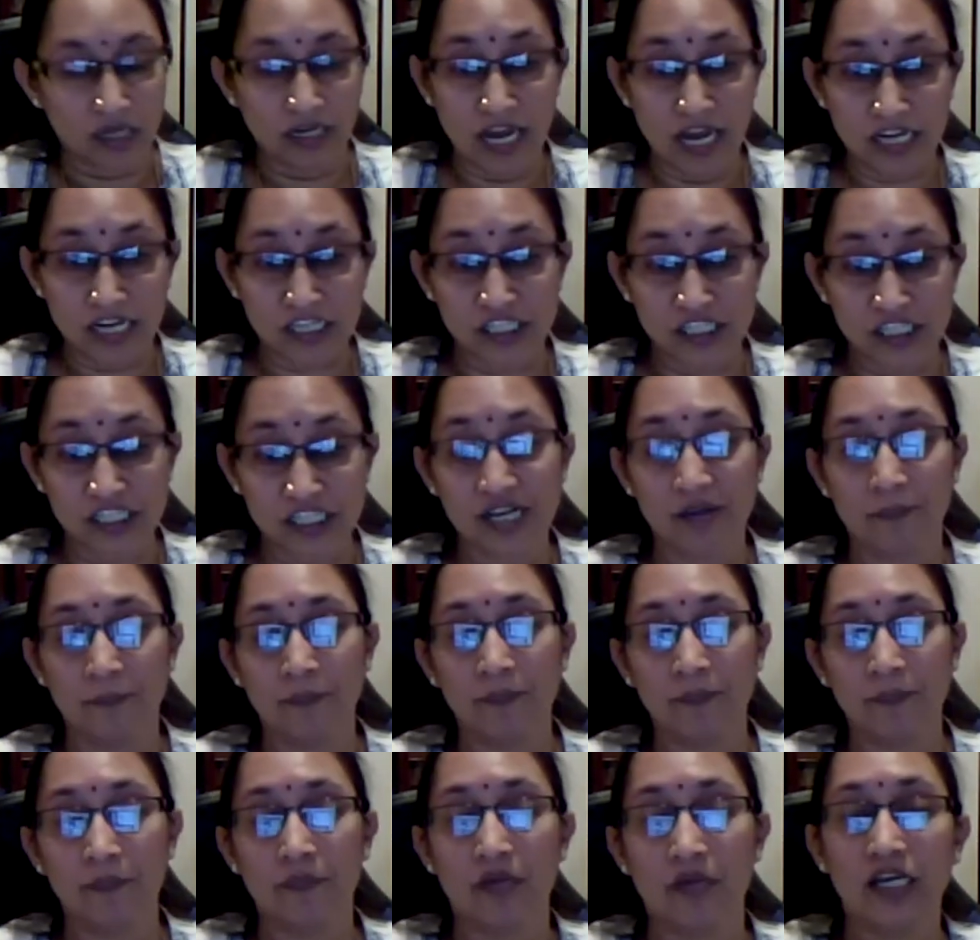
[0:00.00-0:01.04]
லட்சியம்
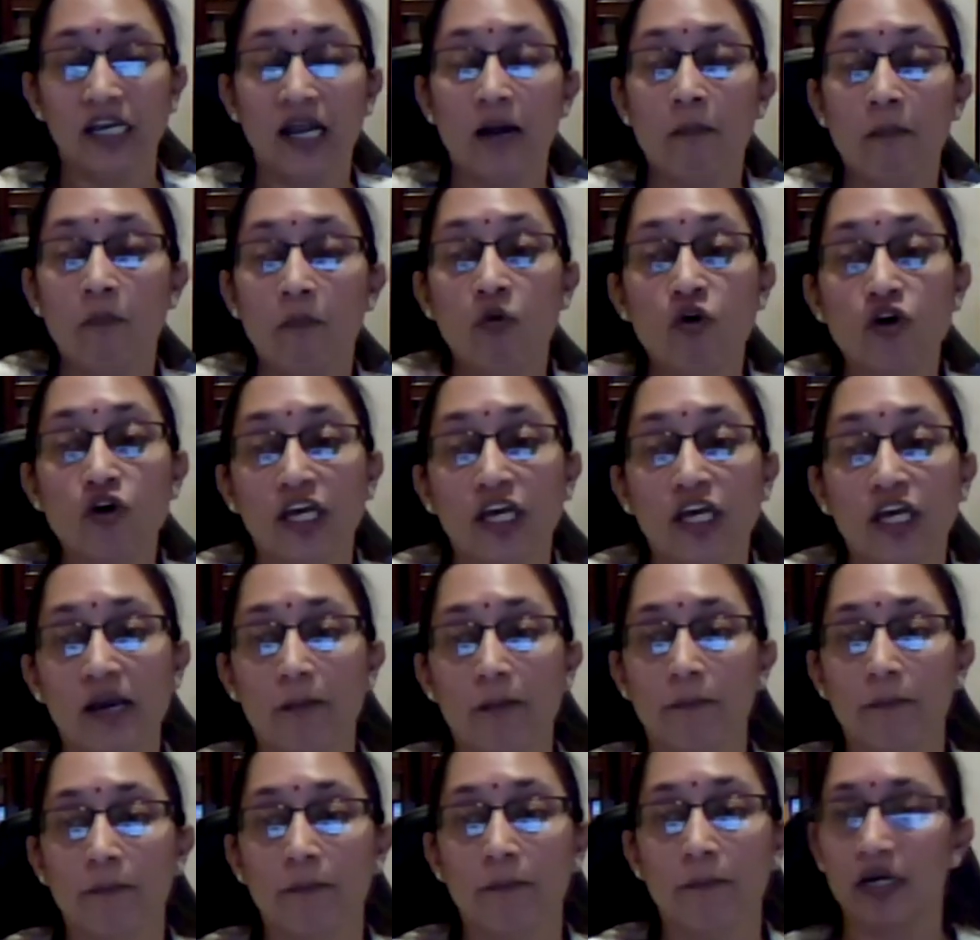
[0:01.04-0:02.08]
ந
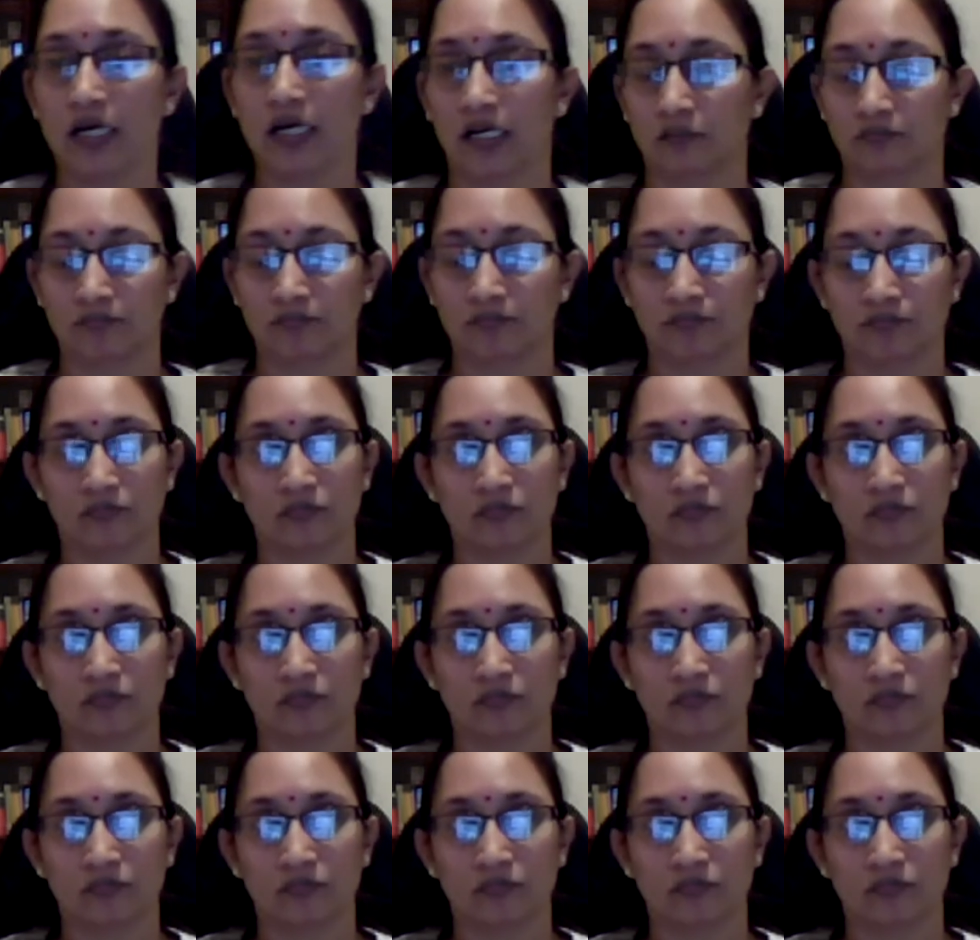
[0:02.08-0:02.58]
முக்கியம்ங்கிறார்